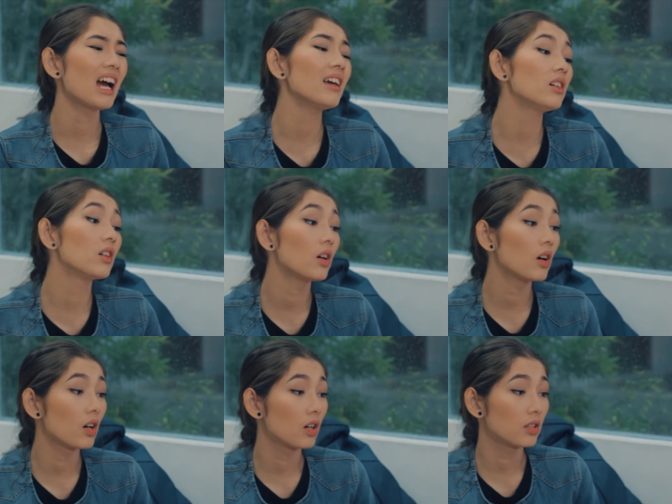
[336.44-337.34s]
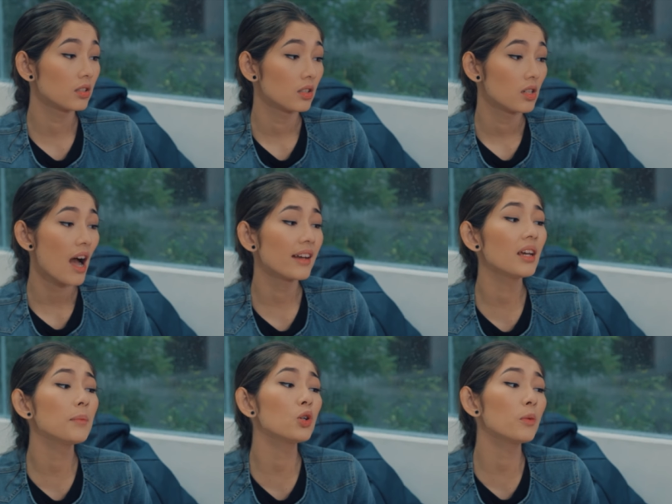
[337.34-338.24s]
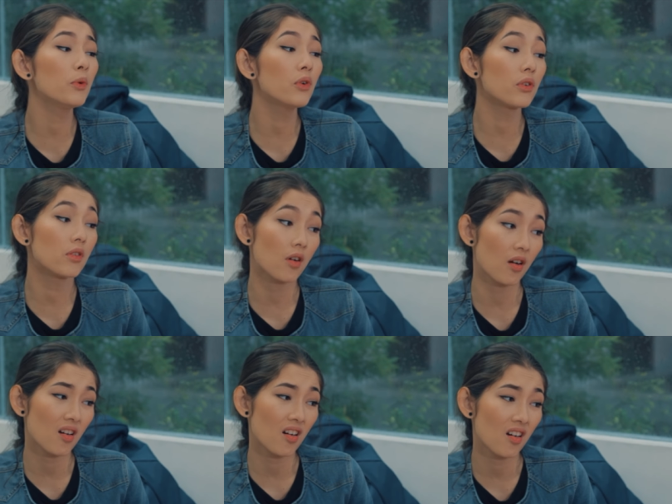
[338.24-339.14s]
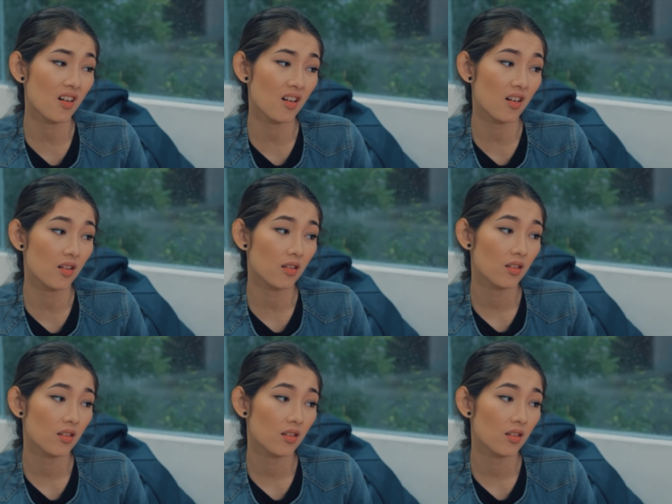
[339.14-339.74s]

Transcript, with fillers: malah iya. buru-buru kok.